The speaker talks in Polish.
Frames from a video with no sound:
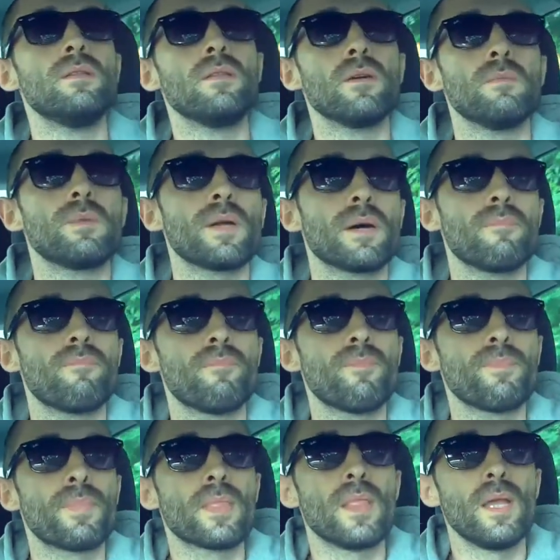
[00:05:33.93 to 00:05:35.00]
Dobra.
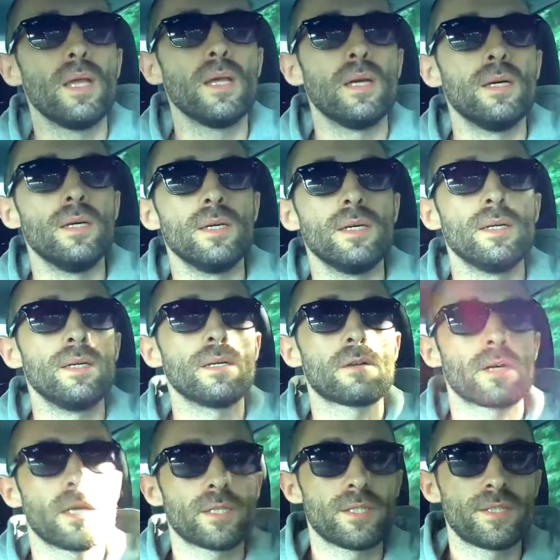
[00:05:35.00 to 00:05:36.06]
Yy,
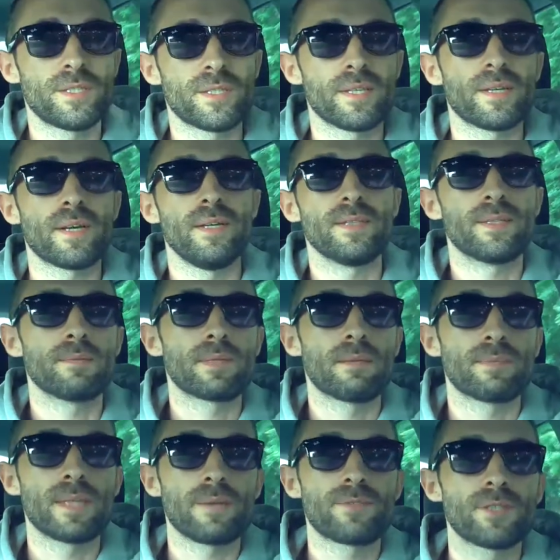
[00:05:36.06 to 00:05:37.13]
kojarzy się Sunrise'em.
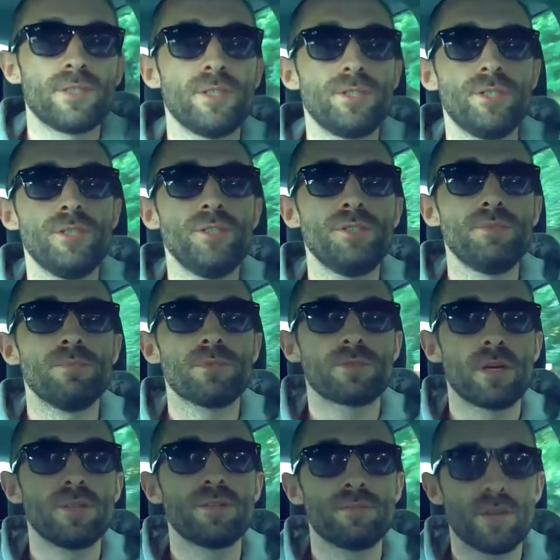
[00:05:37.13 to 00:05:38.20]
Tam zawsze jeździliśmy,
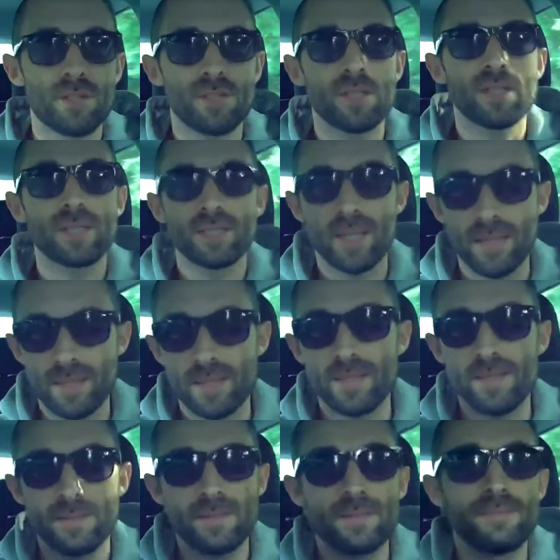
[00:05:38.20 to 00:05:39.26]
słuchajcie, właśnie na
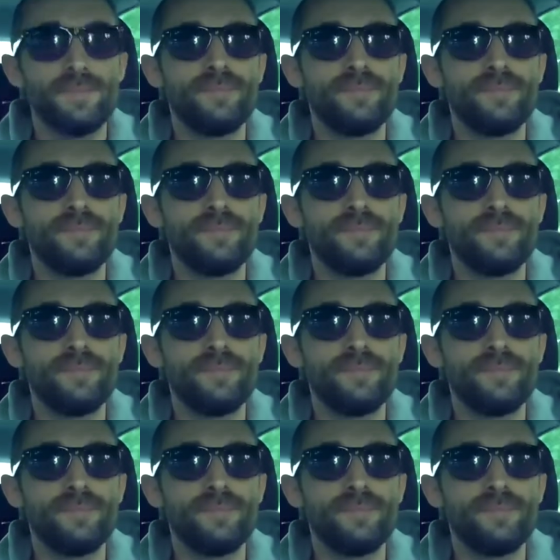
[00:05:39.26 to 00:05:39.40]
Sunrise.